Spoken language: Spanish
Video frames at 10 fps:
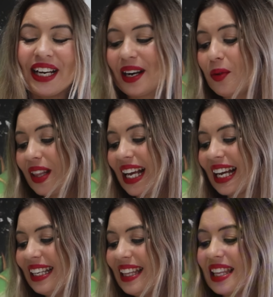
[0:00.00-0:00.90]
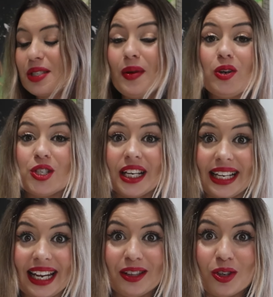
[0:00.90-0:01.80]
Recuerda que aquí te desvelo
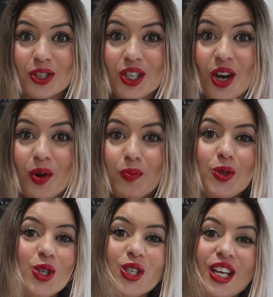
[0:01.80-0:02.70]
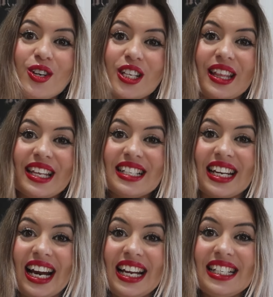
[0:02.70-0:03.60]
secretos, muchos de ellos
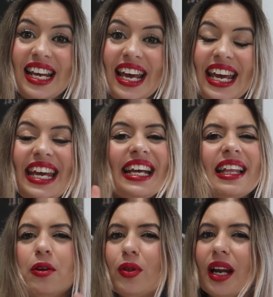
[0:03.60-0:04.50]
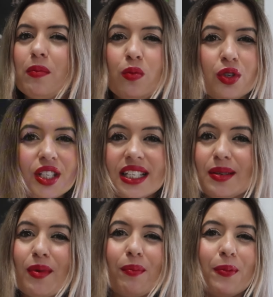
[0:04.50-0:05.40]
ancestrales, y que te ayudarán
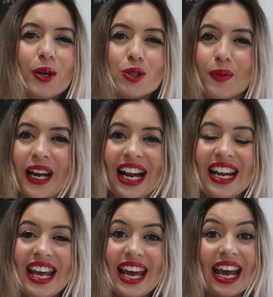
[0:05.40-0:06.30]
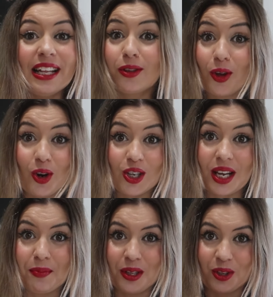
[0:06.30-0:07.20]
muchísimo a prosperar en todos los
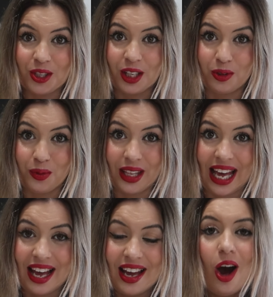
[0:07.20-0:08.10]
ámbitos de tu vida.